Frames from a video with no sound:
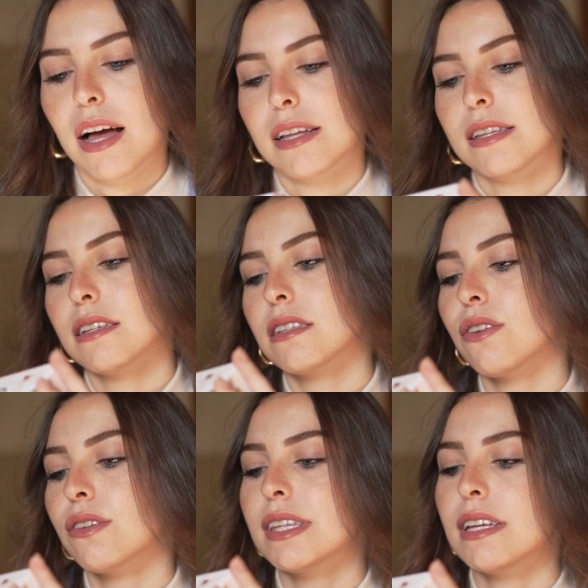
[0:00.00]
Un
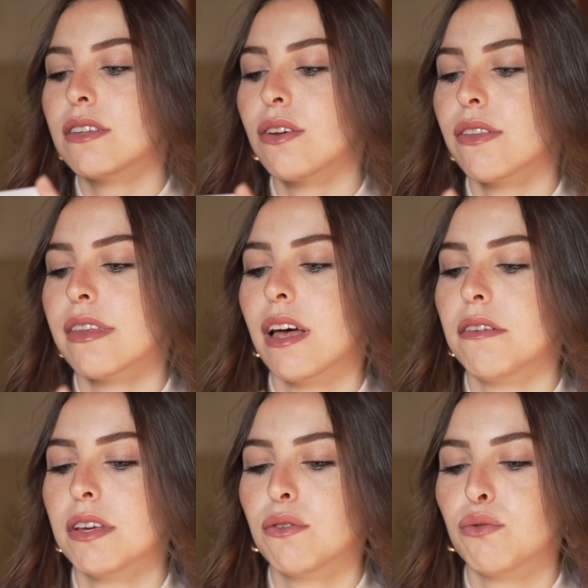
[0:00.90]
instant de détente
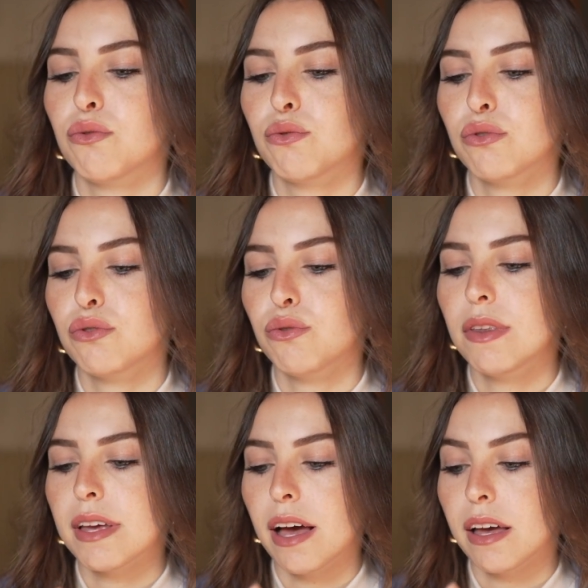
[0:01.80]
avec une douche
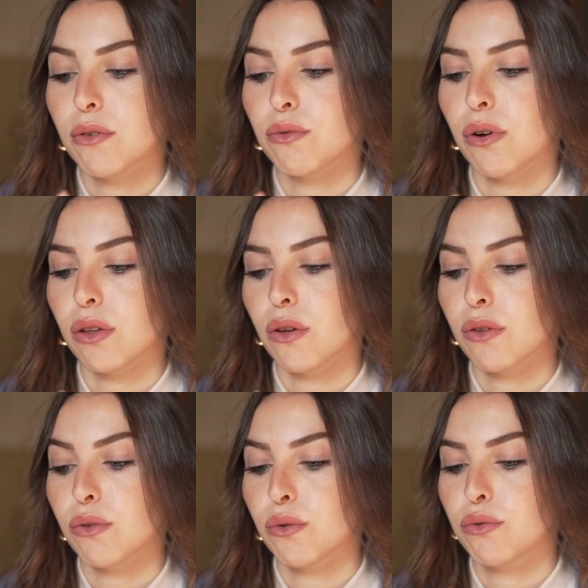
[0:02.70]
ultra
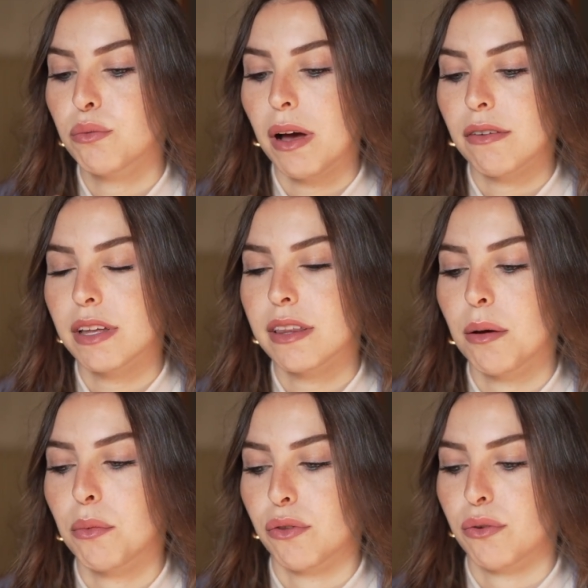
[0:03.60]
réconfortante au doux parfum
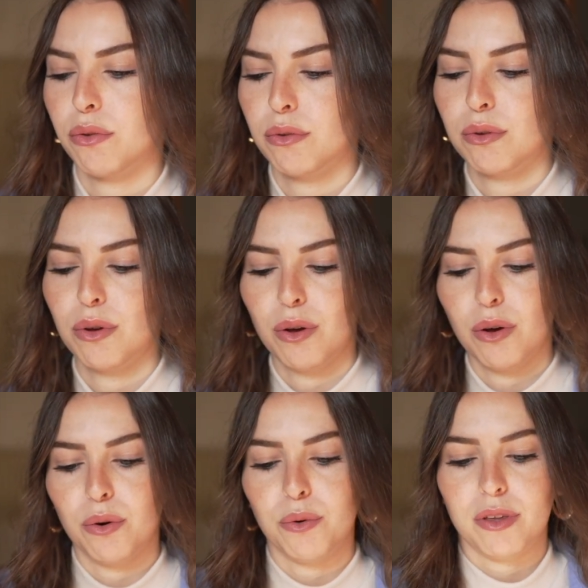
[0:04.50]
d'amande.
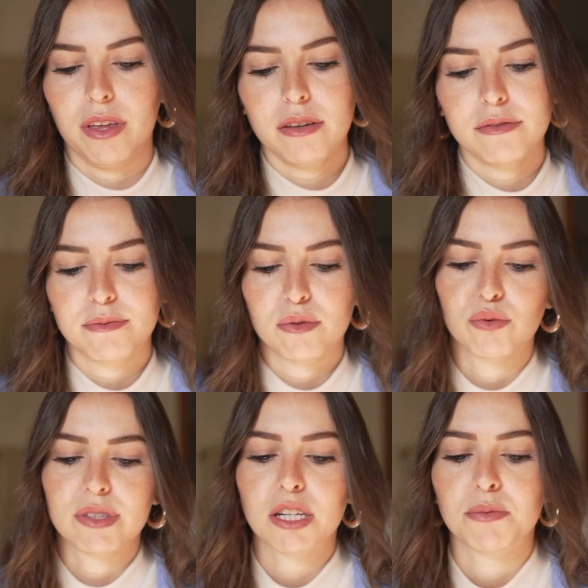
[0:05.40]
Ok,
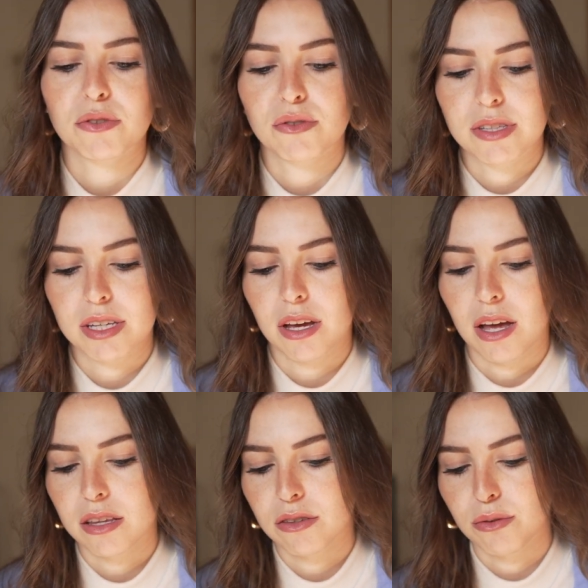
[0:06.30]
donc ça je pense que c'est
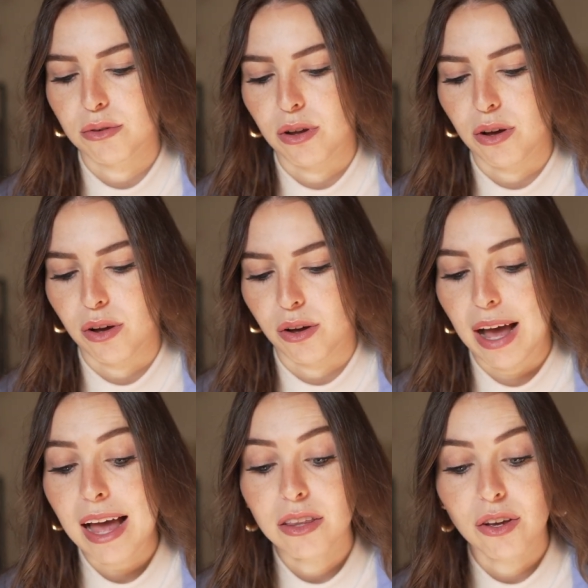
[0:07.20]
un de
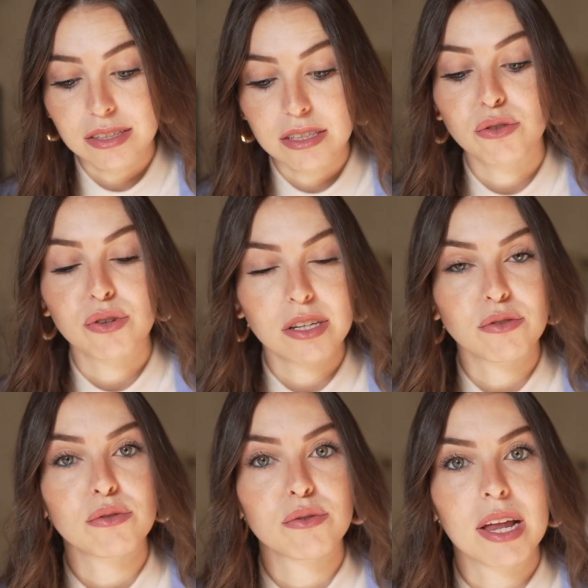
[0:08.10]
leurs... Ah non, c'est une
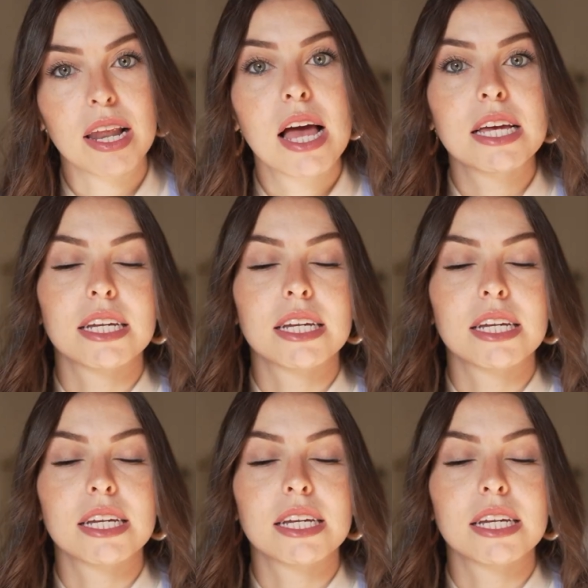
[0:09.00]
collection de Noël.